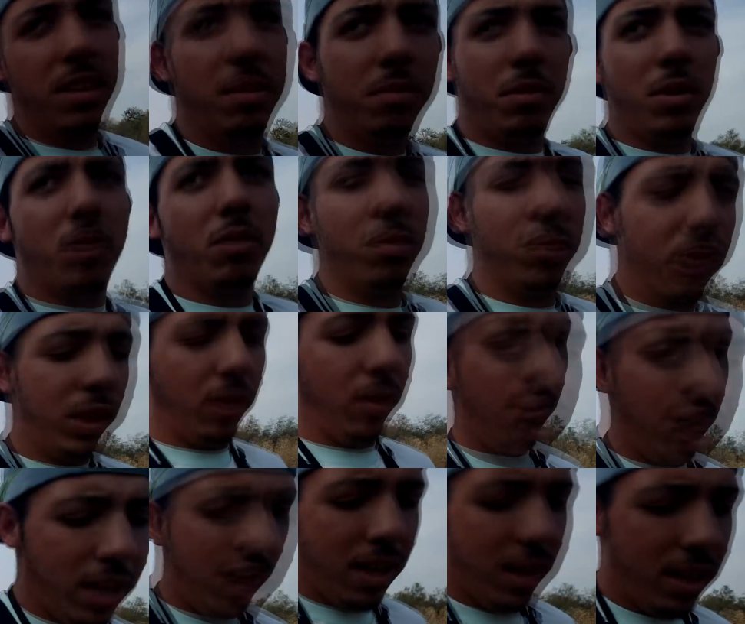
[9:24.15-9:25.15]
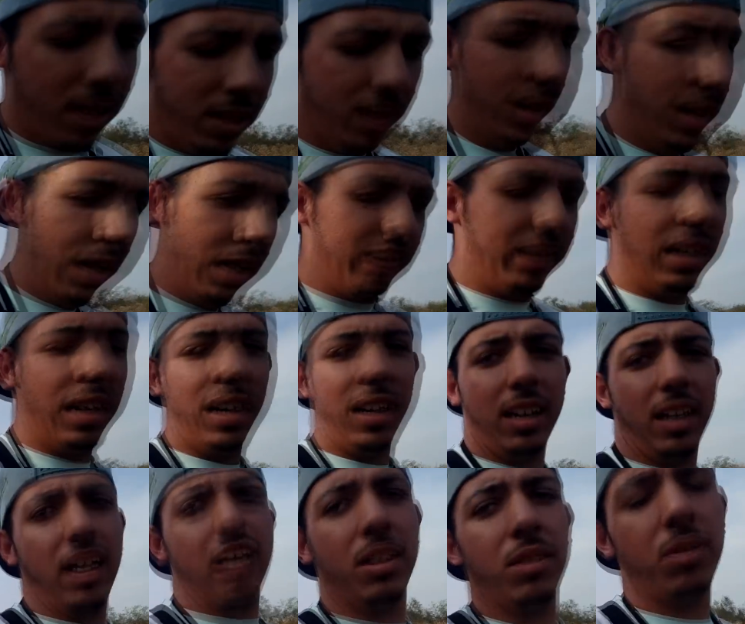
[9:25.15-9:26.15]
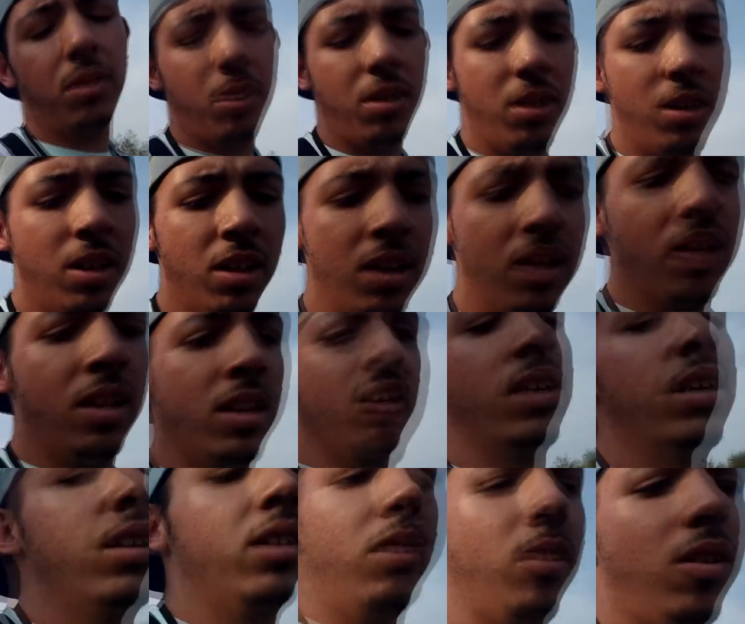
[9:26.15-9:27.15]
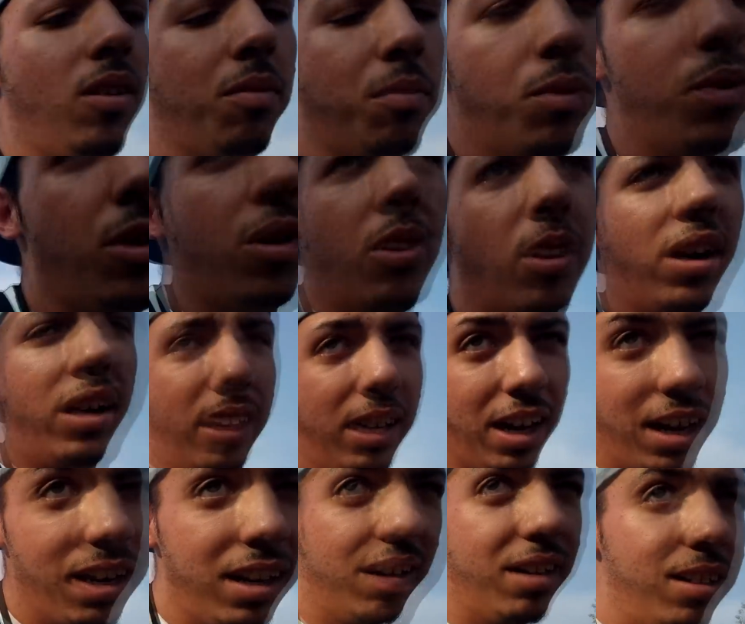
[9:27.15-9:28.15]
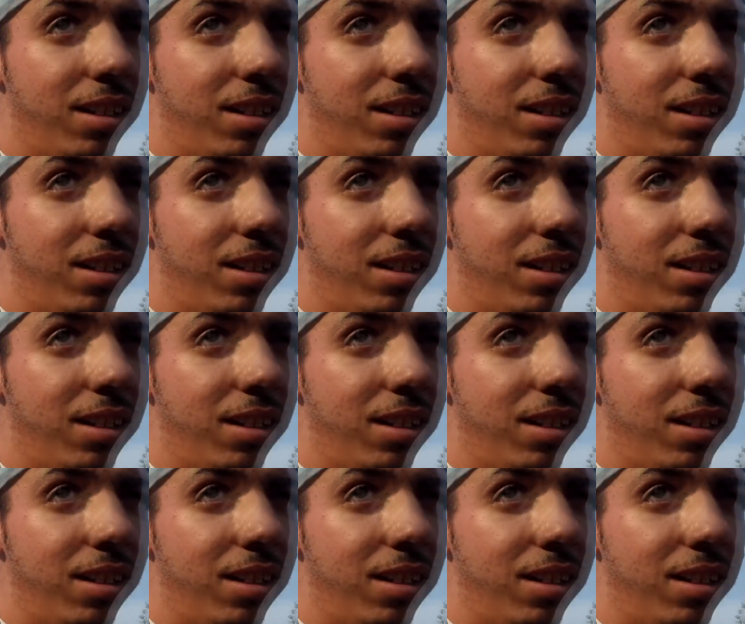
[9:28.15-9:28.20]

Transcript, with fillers: mi computadora la están arreglando. No lo han podido arreglar.